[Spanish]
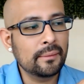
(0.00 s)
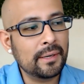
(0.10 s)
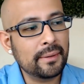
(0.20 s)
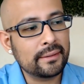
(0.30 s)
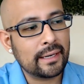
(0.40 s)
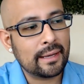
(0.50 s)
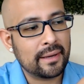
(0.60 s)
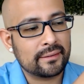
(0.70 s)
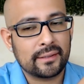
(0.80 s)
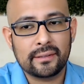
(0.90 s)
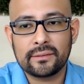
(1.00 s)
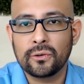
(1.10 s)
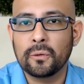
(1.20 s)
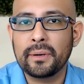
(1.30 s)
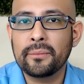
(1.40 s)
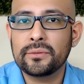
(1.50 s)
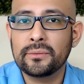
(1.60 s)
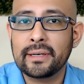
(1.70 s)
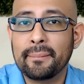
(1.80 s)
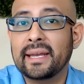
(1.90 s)
Simplemente nada más es,
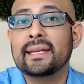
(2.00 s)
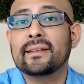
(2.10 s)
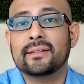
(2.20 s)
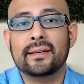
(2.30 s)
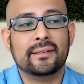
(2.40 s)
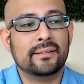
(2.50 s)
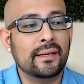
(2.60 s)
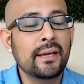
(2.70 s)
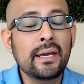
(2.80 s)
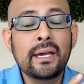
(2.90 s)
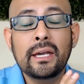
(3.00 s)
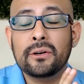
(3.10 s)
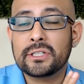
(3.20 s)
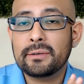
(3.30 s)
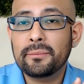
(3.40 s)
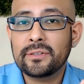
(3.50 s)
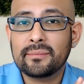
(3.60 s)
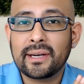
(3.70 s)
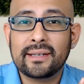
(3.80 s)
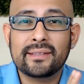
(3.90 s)
ocupamos una máquina CNC y nos
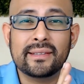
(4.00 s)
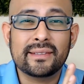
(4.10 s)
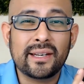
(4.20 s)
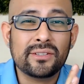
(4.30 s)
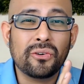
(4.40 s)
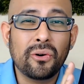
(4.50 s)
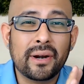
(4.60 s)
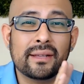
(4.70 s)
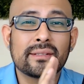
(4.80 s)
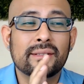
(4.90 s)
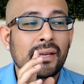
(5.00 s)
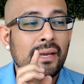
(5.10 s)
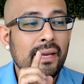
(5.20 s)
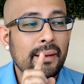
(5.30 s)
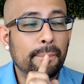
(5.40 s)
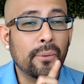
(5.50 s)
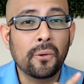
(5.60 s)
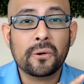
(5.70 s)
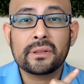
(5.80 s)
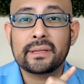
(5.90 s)
llevamos, imagínense, tres horas
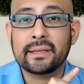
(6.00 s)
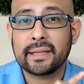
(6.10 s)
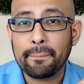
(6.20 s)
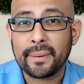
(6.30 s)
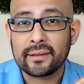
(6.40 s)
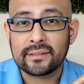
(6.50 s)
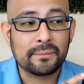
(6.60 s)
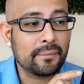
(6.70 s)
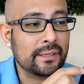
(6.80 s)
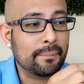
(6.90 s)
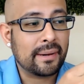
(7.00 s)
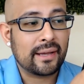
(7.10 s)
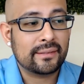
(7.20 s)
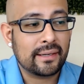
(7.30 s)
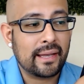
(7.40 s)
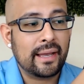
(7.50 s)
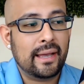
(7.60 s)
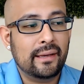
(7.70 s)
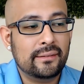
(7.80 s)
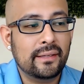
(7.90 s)
por tapa, simplemente para
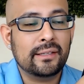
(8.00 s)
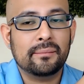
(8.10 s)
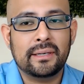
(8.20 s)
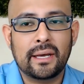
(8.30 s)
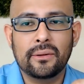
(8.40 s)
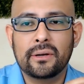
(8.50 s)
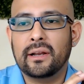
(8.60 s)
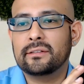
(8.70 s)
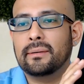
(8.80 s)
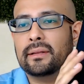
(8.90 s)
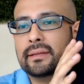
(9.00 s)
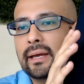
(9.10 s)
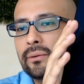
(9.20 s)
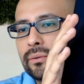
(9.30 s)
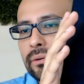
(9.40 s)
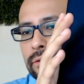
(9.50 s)
hacer este terminado que lo hace ver tan